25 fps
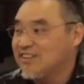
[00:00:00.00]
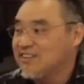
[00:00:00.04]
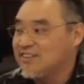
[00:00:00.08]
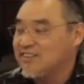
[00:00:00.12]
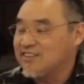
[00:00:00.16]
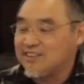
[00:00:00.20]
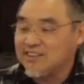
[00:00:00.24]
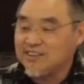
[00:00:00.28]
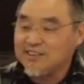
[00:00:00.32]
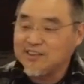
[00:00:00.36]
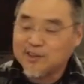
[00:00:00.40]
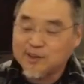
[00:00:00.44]

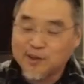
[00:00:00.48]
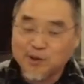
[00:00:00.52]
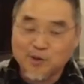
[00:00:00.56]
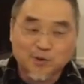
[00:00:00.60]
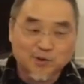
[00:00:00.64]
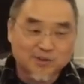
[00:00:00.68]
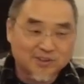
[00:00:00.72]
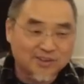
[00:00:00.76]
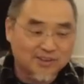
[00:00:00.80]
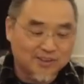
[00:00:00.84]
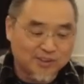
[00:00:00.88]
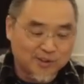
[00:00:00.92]
其实这
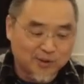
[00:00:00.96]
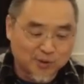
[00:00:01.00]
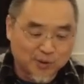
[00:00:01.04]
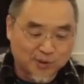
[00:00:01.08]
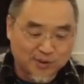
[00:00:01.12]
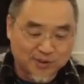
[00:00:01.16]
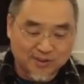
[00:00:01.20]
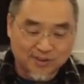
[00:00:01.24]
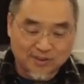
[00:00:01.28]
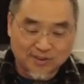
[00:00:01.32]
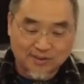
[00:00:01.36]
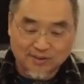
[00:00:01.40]
种事情就
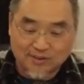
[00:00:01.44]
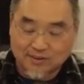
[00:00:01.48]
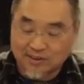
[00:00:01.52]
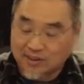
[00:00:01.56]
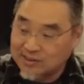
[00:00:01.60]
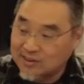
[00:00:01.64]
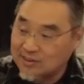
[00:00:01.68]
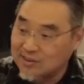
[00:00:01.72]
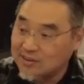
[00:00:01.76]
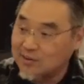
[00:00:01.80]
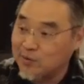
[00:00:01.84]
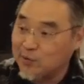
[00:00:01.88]
是
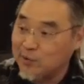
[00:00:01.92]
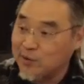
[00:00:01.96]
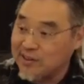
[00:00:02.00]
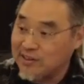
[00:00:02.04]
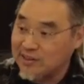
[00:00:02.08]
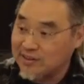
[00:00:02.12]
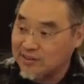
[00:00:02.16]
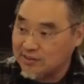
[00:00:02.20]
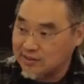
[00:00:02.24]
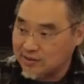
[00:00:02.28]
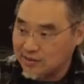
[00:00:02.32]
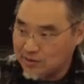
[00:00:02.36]
神
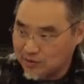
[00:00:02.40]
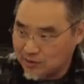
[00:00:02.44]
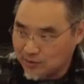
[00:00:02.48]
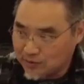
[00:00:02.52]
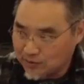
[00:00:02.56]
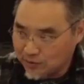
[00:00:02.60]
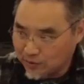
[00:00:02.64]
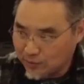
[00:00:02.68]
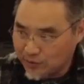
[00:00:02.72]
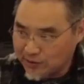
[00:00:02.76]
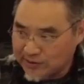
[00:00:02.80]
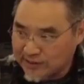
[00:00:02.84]
为
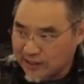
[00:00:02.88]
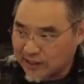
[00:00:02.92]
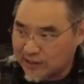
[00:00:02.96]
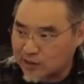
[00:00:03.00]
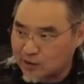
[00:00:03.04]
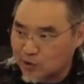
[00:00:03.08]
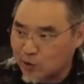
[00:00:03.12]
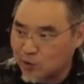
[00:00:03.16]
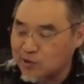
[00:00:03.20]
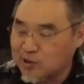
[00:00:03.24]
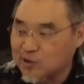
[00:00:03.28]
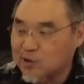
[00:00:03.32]
为他的
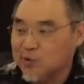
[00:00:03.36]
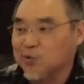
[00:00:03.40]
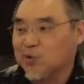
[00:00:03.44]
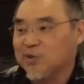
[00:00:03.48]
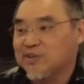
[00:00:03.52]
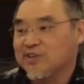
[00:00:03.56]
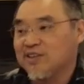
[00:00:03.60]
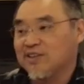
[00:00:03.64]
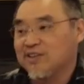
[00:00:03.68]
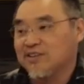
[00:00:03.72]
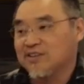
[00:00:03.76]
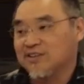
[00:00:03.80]
工人做
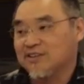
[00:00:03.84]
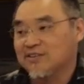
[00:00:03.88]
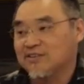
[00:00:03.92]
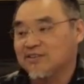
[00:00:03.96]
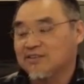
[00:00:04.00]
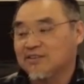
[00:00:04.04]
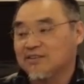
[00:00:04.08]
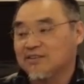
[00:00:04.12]
见证。